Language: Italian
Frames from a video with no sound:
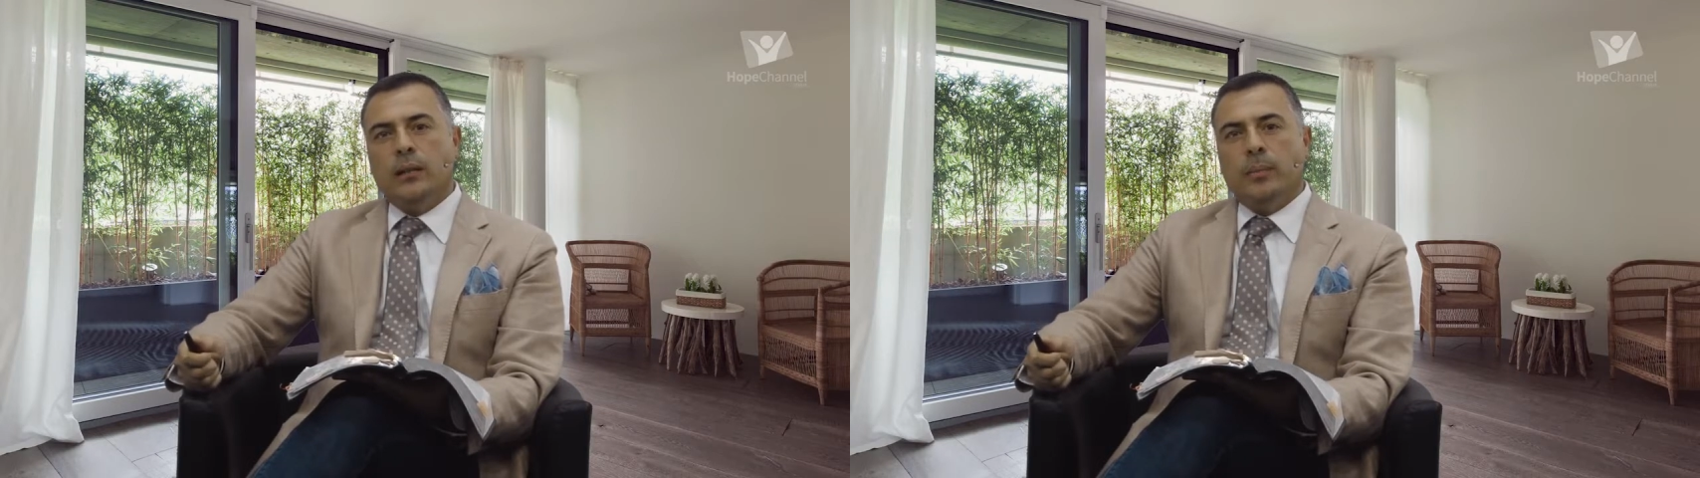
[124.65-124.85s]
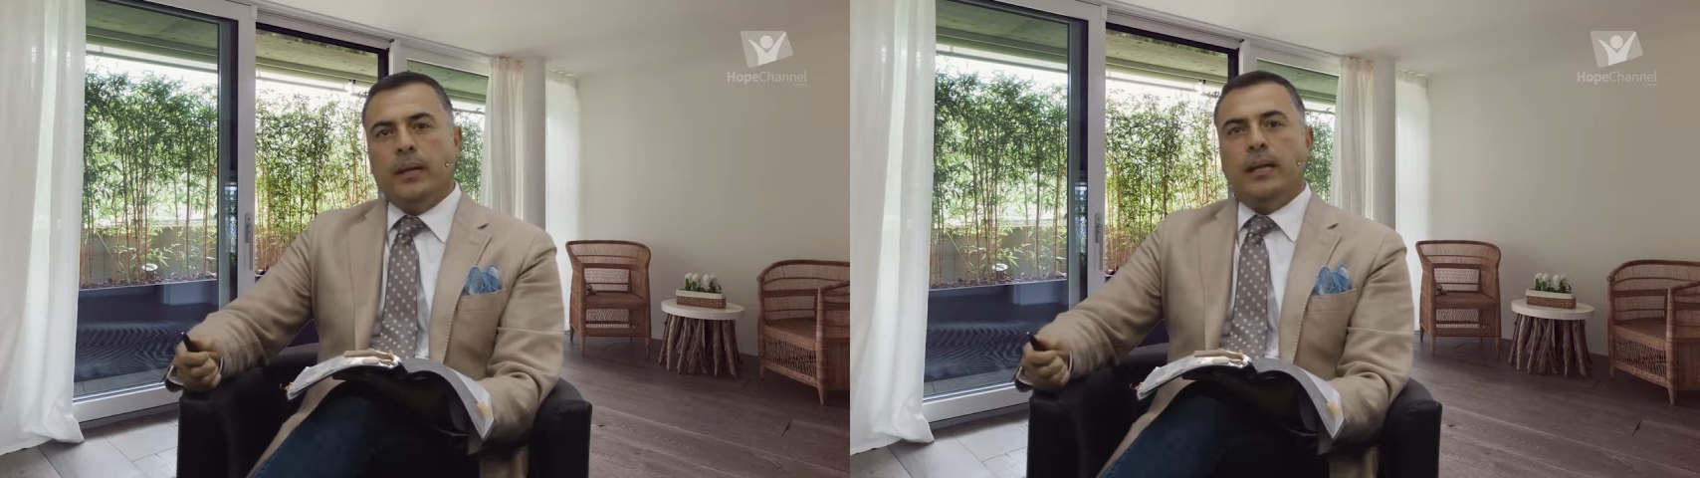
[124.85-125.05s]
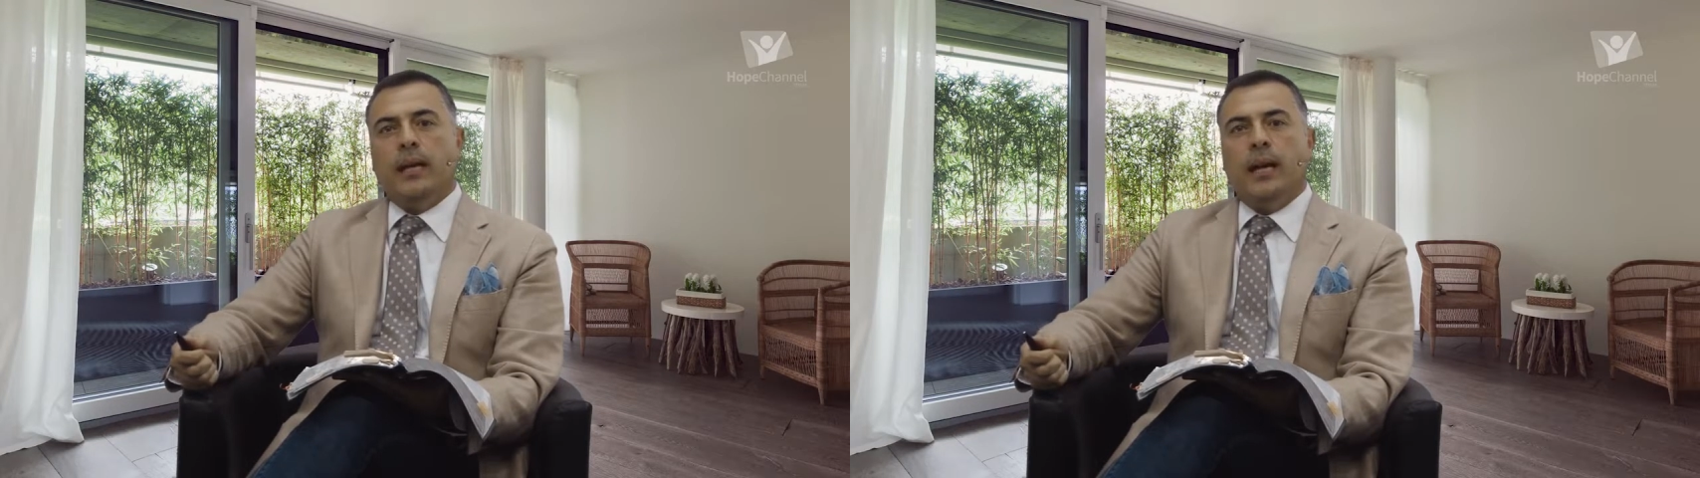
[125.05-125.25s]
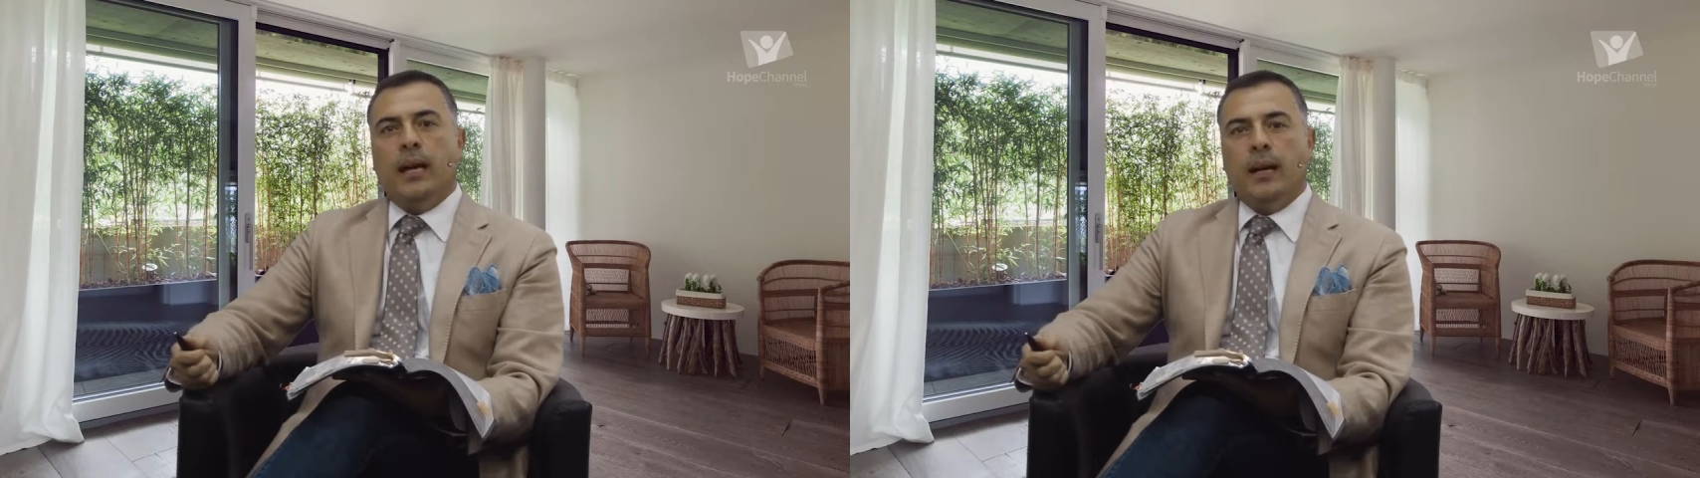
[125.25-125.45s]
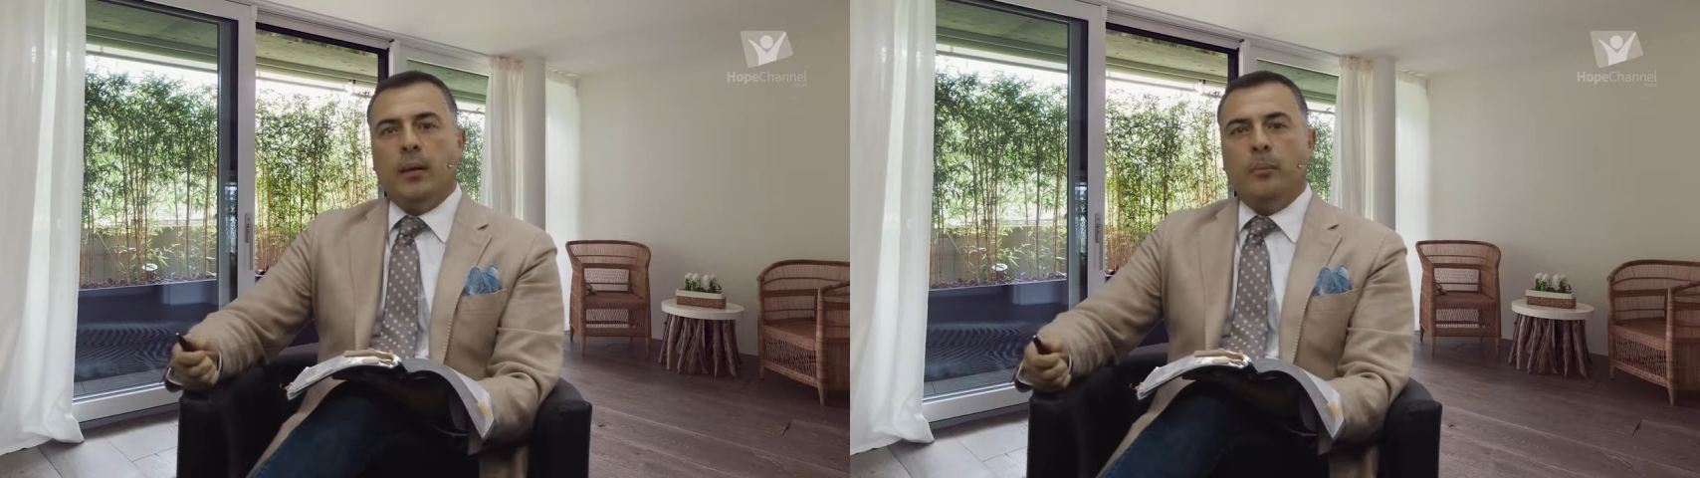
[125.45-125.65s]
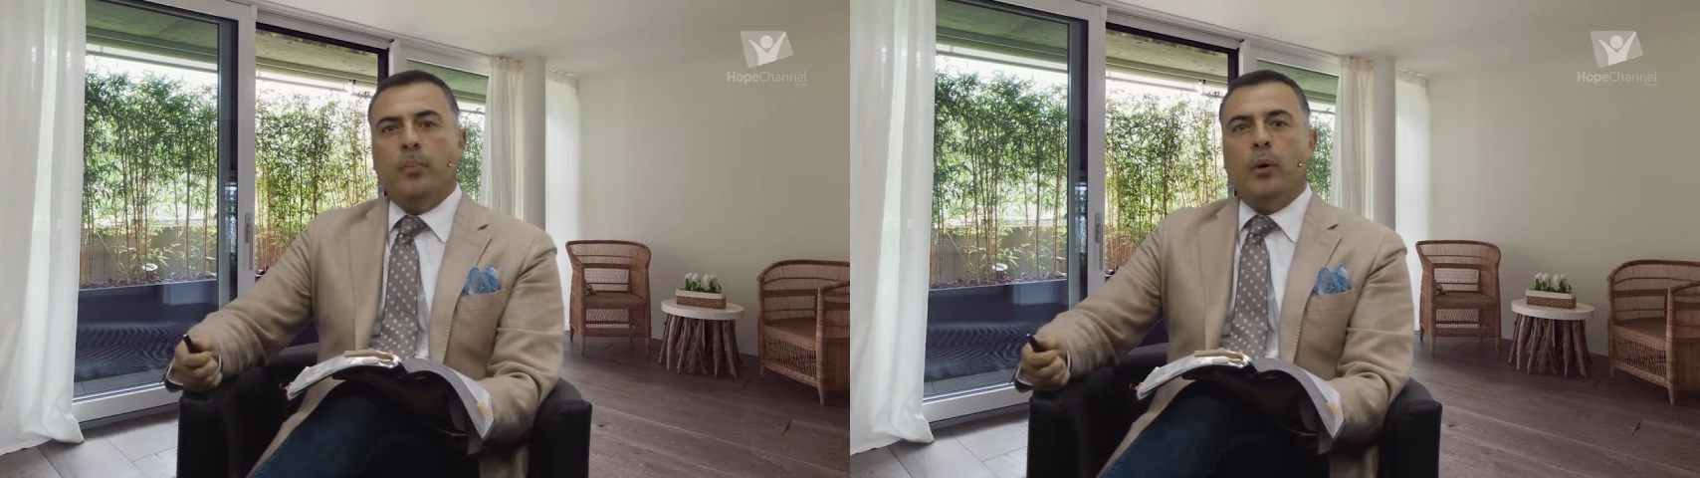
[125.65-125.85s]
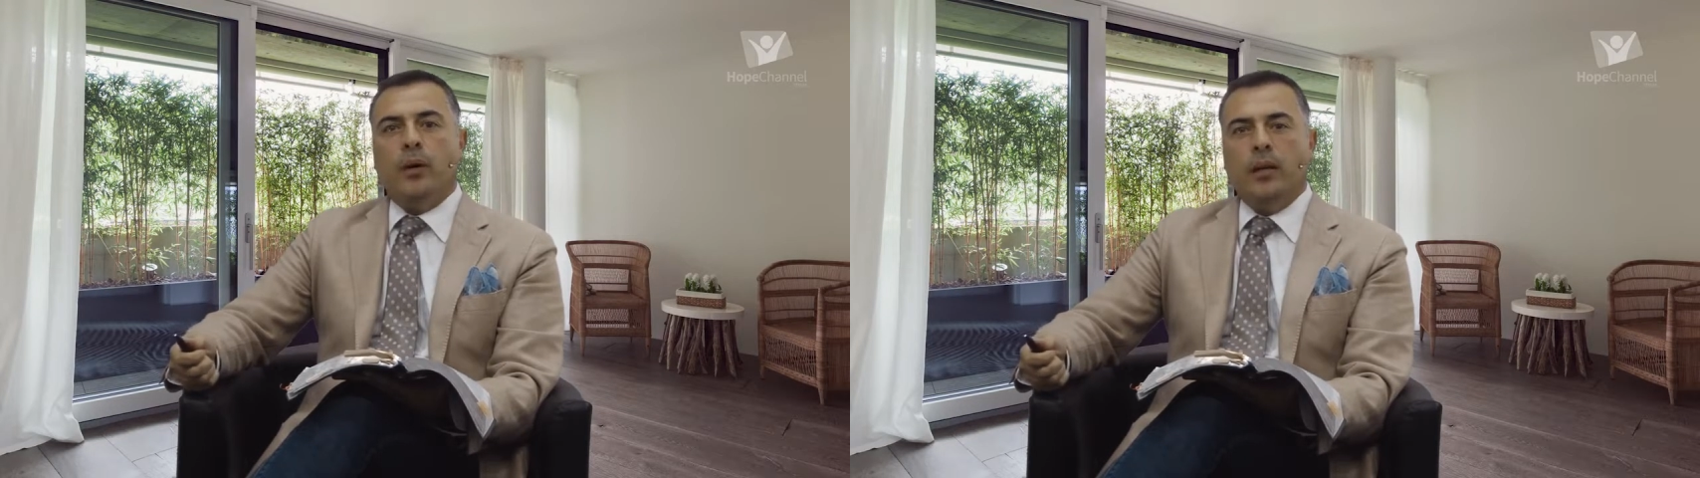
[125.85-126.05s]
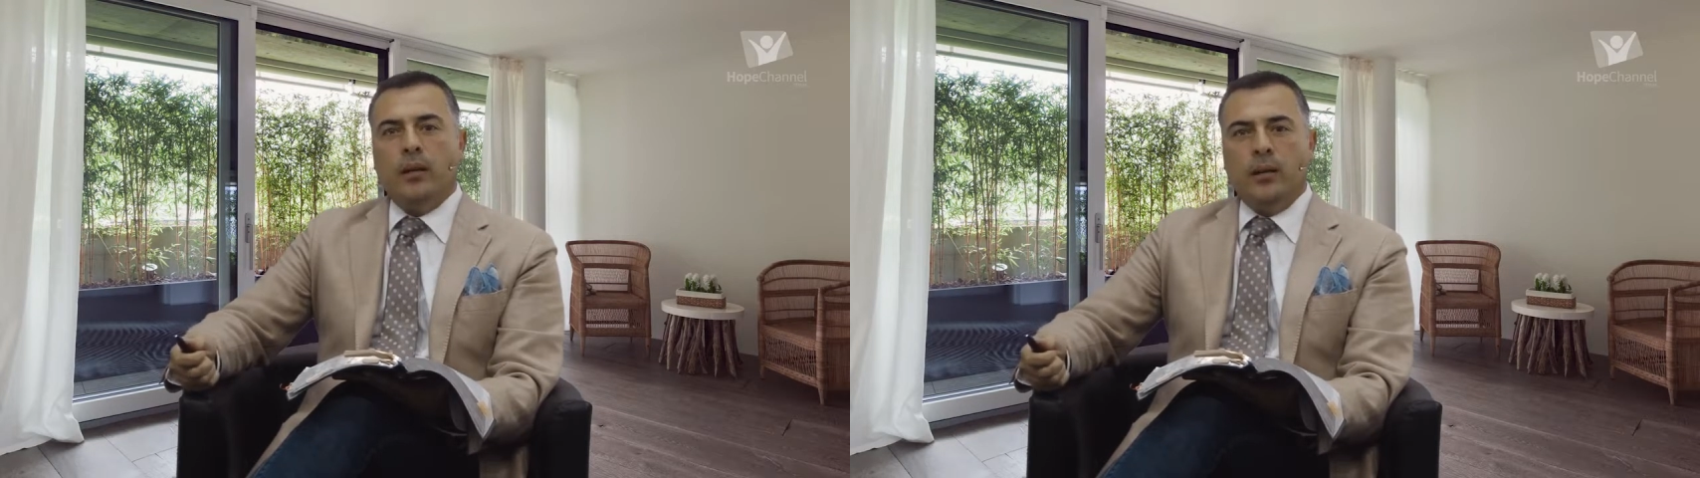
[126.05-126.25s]
perché
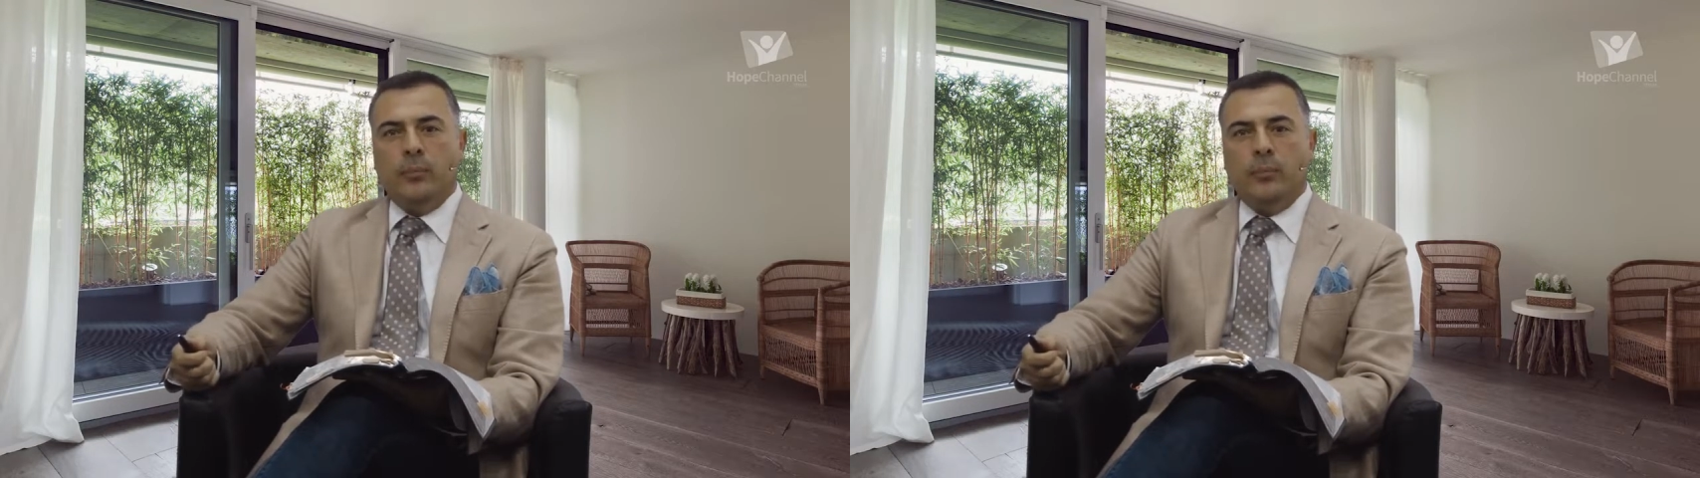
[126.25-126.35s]
poi